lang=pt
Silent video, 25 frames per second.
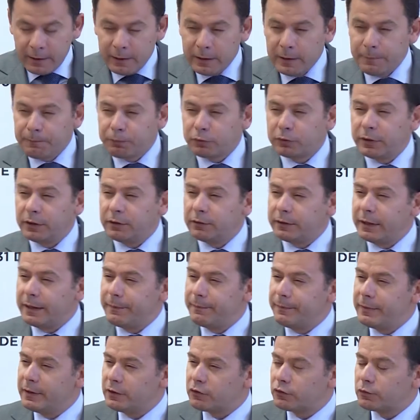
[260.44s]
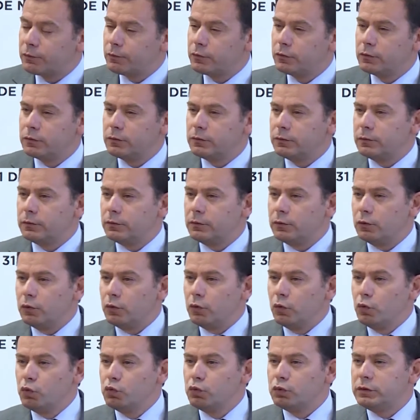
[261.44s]
E, portanto, é mesmo
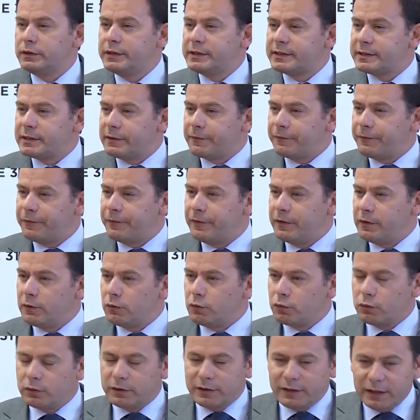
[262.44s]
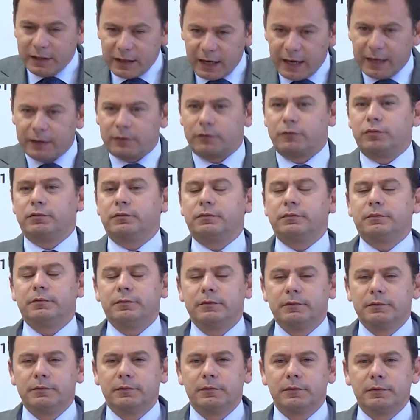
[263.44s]
um desafio direto
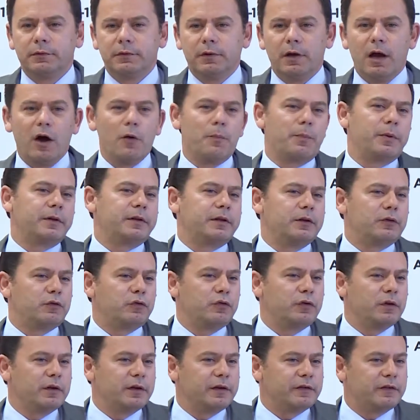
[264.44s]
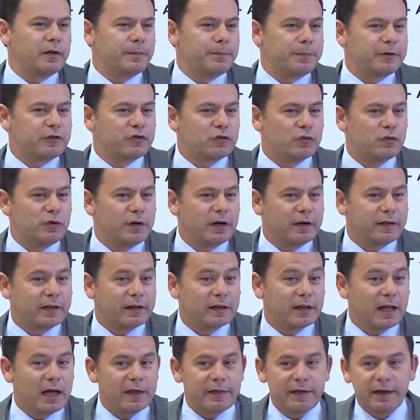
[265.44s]
ao Partido Socialista para escolher de
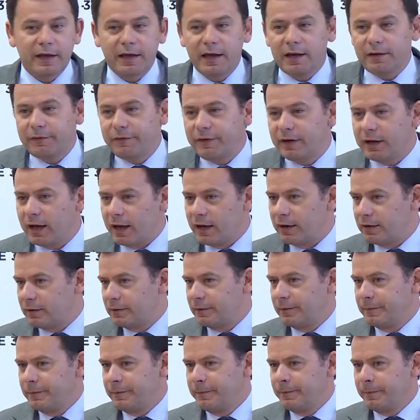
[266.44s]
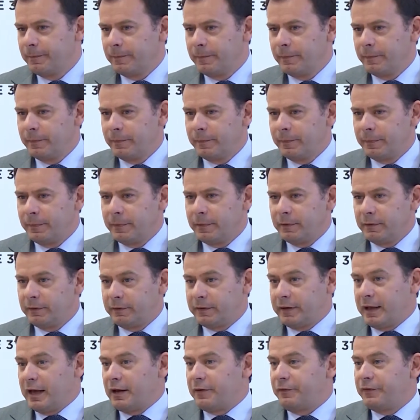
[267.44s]
que lado é que quer ficar.
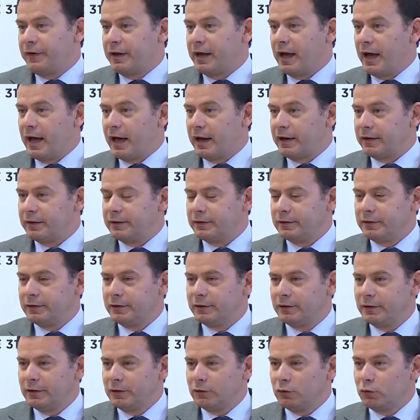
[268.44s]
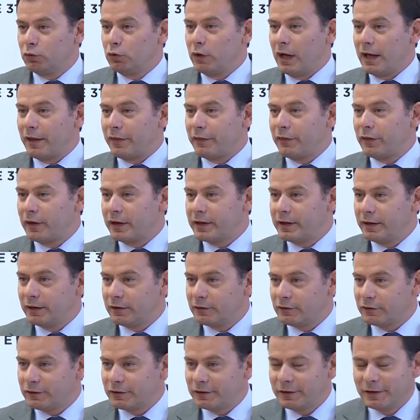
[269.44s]
Se quer ficar do lado
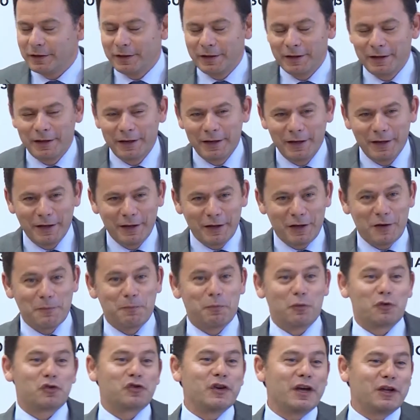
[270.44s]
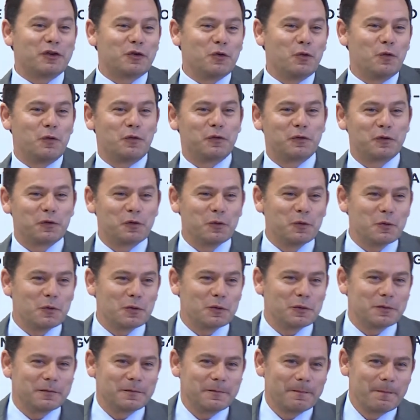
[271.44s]
daqueles que projetam o
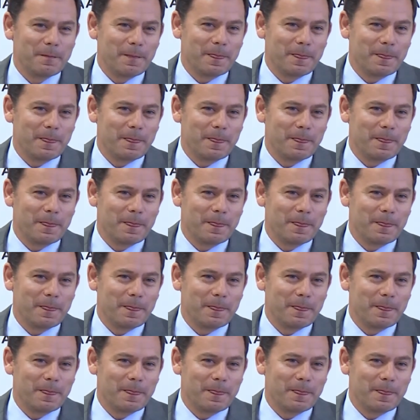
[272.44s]
futuro,